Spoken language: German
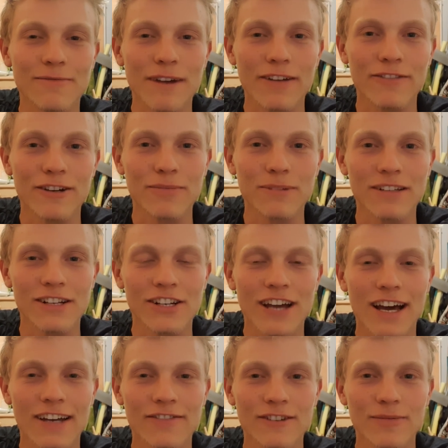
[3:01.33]
einfach ein bisschen
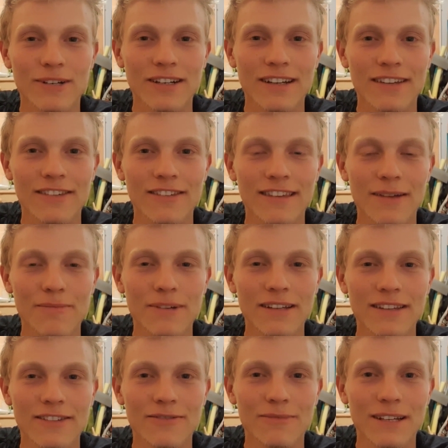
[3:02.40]
schade, wenn man dann zusammen
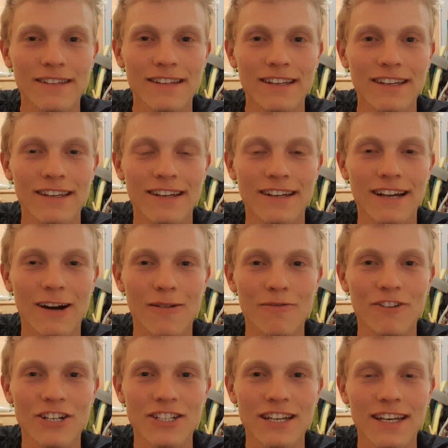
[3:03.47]
ist und man sich kaum
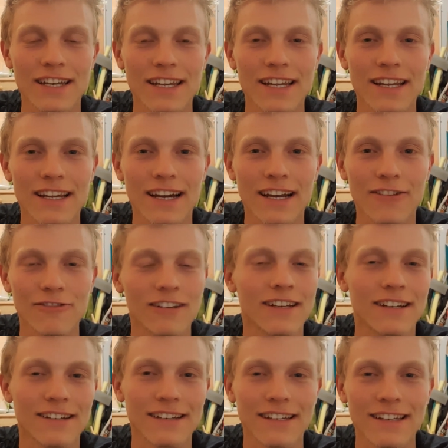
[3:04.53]
verständigen kann
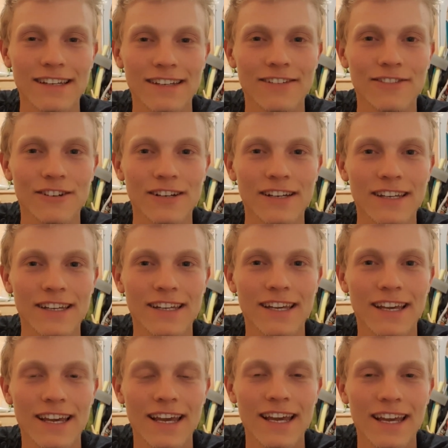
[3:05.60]
oder nicht wirklich
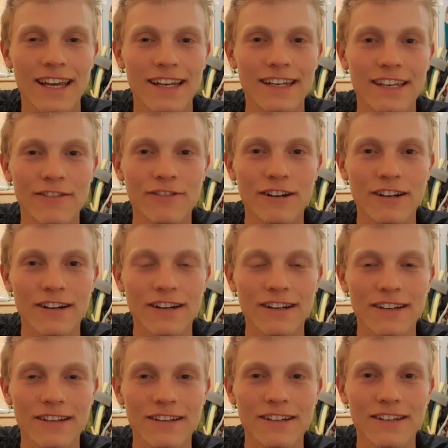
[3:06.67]

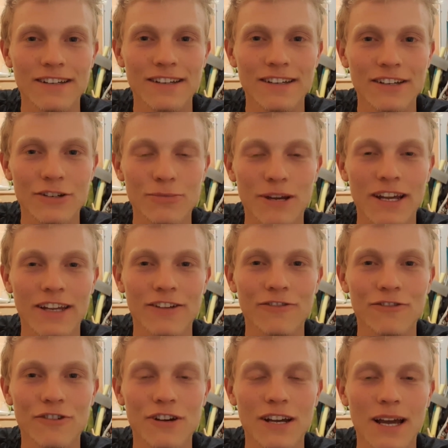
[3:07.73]
tiefere Gespräche
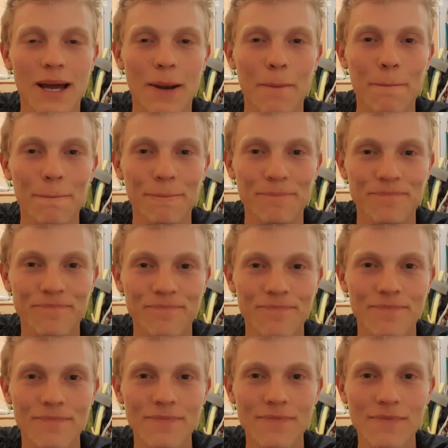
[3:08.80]
führen kann.
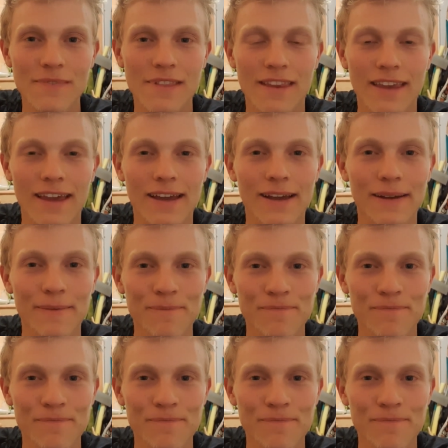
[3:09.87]
Äh,